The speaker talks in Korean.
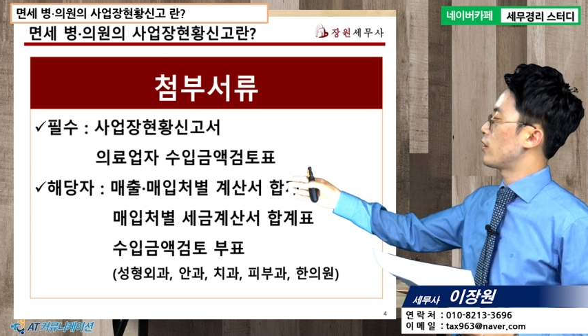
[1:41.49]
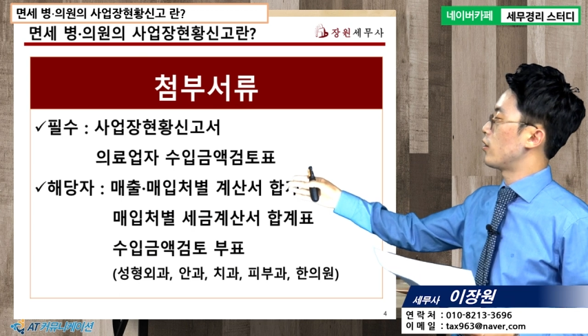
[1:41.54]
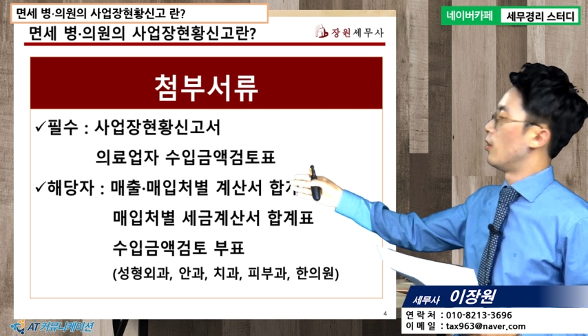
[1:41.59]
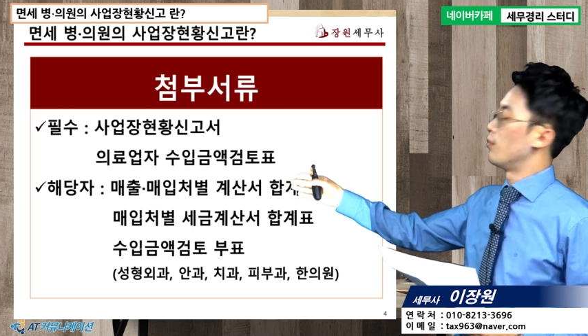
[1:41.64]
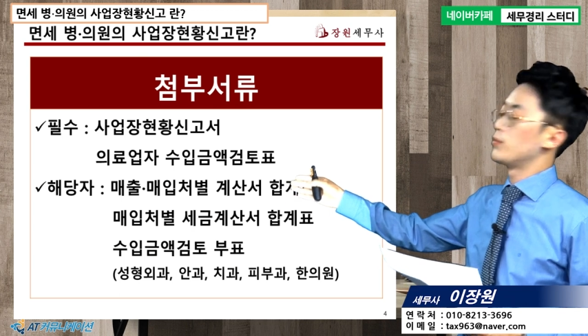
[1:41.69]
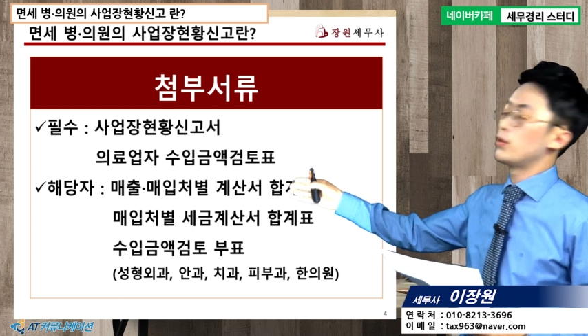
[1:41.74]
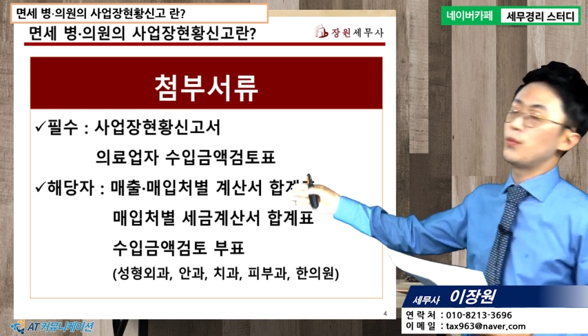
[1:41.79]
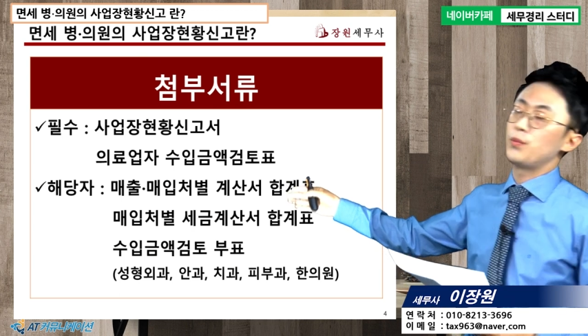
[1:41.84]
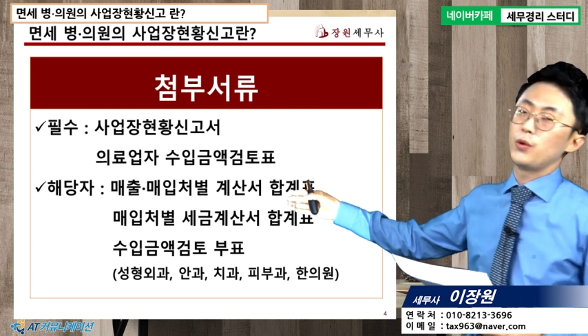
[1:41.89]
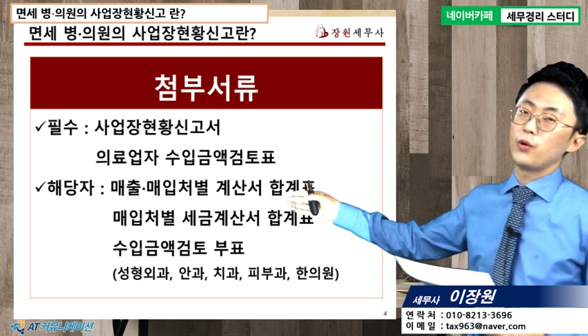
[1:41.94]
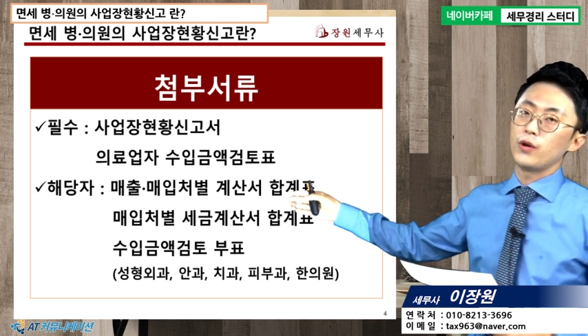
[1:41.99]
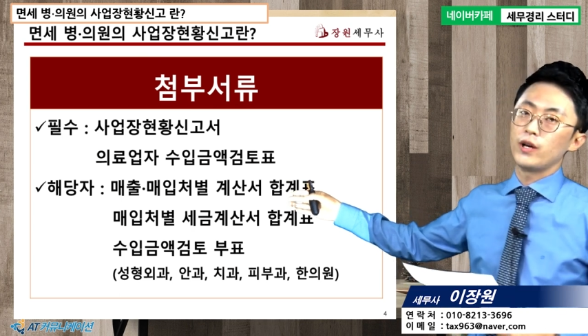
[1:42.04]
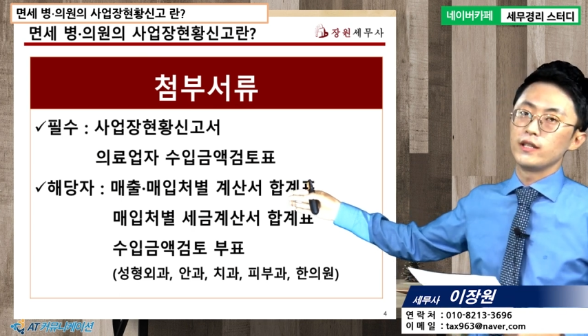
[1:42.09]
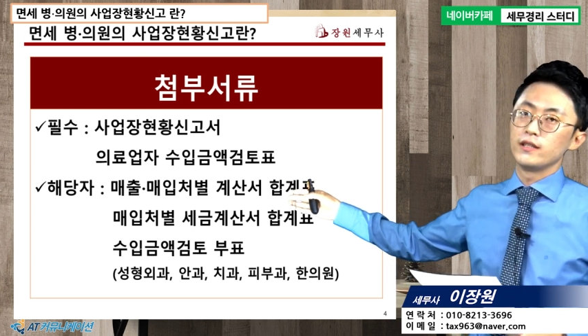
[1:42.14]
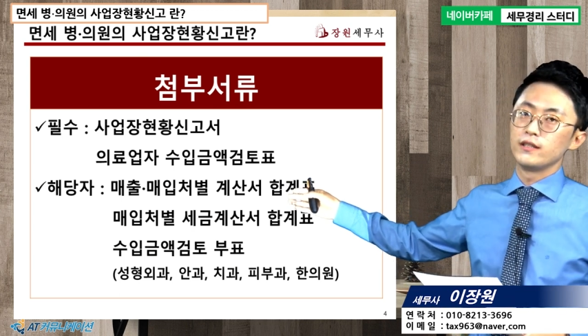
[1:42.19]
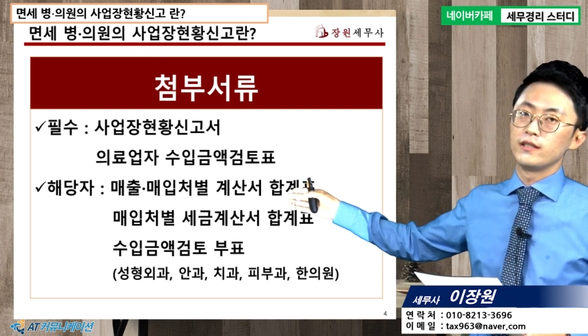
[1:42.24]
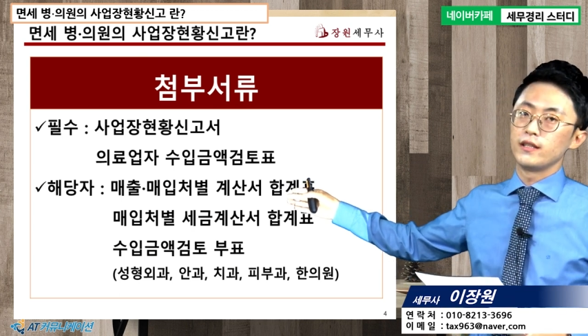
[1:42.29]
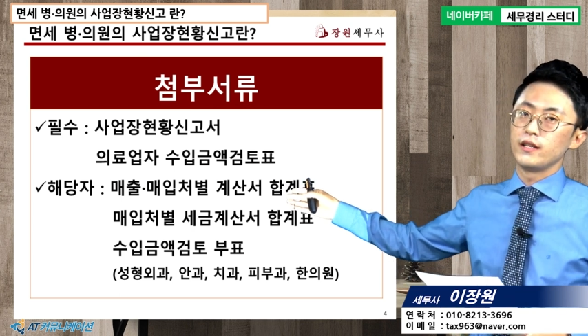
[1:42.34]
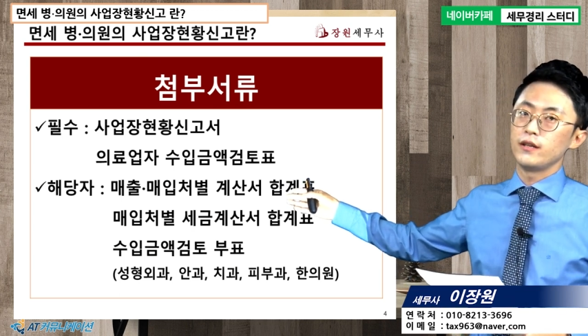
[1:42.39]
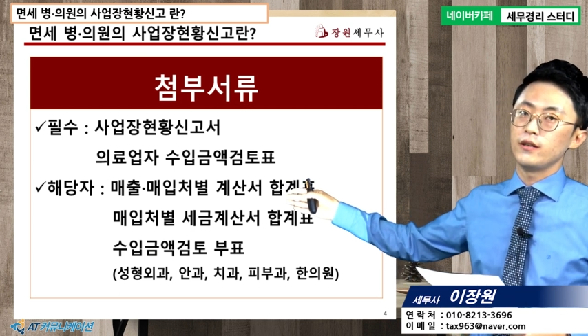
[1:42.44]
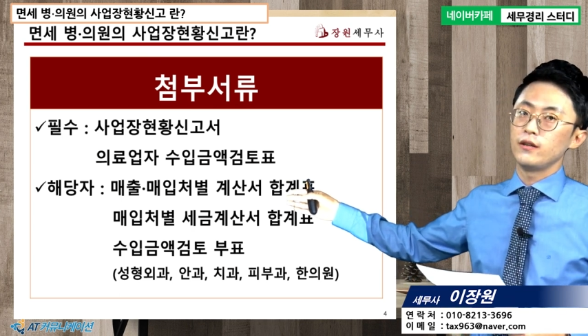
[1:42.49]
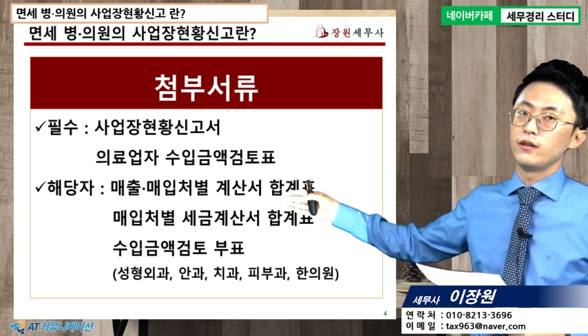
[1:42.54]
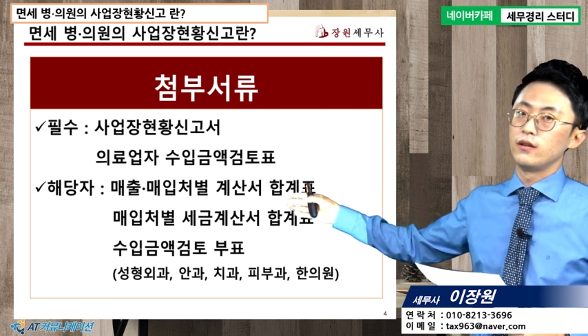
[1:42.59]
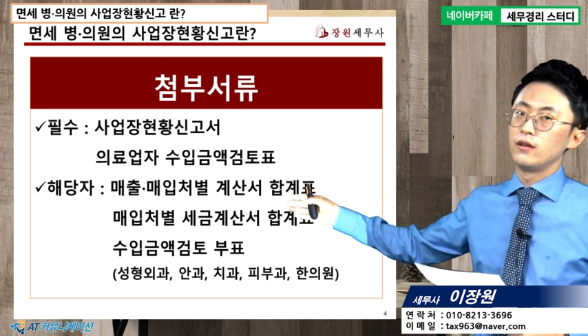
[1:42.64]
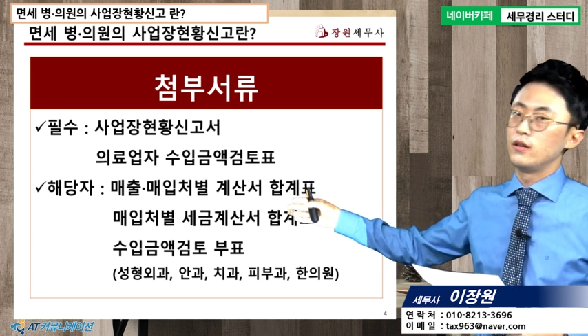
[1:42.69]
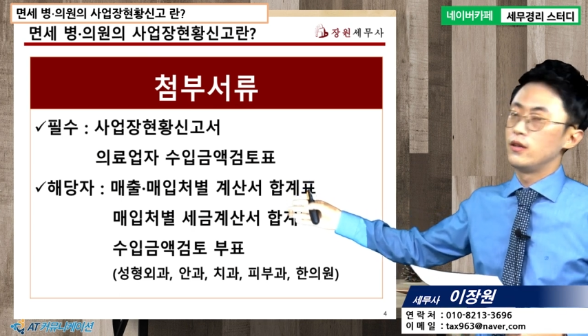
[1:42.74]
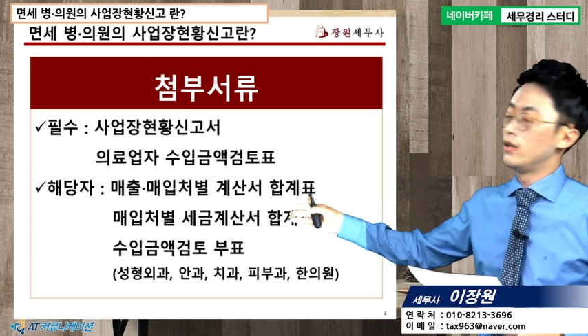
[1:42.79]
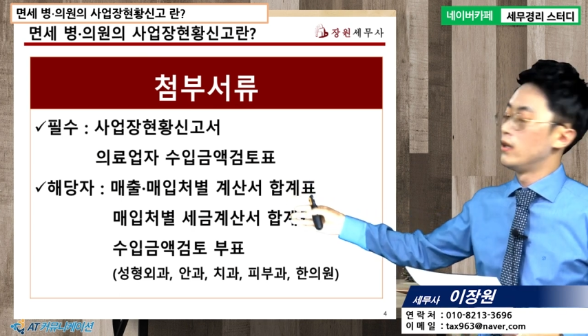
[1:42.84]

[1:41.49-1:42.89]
검토표가 있는데요.